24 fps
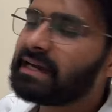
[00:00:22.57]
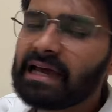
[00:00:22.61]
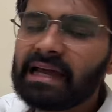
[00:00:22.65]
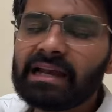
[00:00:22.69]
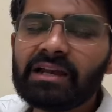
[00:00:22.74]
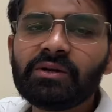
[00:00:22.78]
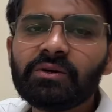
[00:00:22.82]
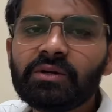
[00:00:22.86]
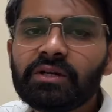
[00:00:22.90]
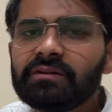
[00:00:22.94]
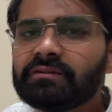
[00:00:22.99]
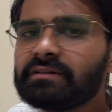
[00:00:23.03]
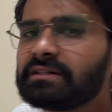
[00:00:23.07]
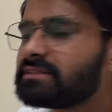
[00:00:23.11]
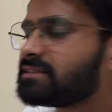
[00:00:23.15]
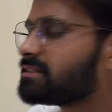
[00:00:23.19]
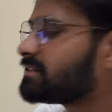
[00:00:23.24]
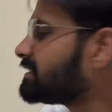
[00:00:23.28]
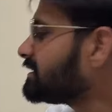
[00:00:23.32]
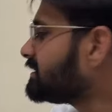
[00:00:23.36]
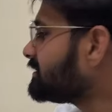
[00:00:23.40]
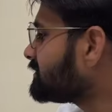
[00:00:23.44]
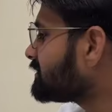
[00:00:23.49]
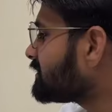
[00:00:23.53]
डेली
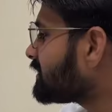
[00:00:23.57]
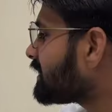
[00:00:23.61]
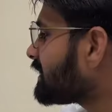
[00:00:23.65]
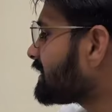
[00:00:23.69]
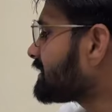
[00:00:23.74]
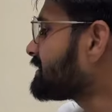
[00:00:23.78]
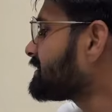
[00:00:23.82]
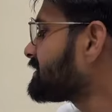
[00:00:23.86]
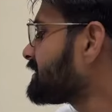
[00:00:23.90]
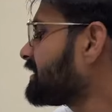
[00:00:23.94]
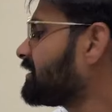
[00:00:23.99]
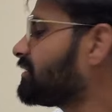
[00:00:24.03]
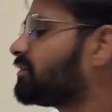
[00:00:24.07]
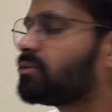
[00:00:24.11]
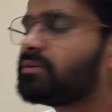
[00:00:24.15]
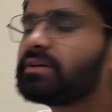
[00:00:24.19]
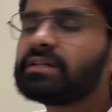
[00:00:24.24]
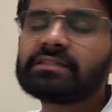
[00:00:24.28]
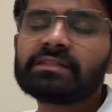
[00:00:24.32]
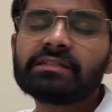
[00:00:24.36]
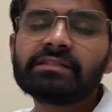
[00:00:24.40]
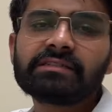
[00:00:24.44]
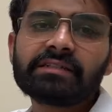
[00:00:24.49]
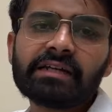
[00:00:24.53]
यूनिवर्सिटीज़ क्लस्टर
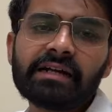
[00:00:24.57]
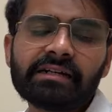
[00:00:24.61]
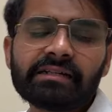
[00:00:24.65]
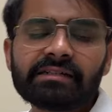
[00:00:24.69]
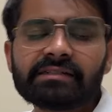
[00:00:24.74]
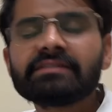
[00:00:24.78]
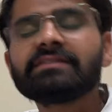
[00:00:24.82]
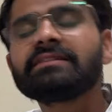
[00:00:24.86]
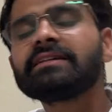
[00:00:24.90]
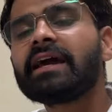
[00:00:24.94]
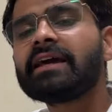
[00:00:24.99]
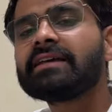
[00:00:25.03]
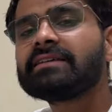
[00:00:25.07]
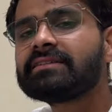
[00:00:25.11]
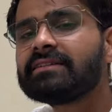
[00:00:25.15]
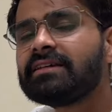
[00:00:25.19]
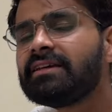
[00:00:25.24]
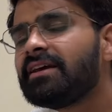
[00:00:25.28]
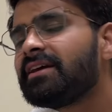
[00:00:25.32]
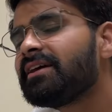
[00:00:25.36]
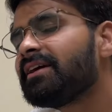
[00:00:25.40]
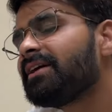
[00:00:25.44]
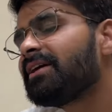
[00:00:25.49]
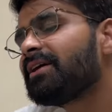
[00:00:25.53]
इनोवेशन सेंटर सी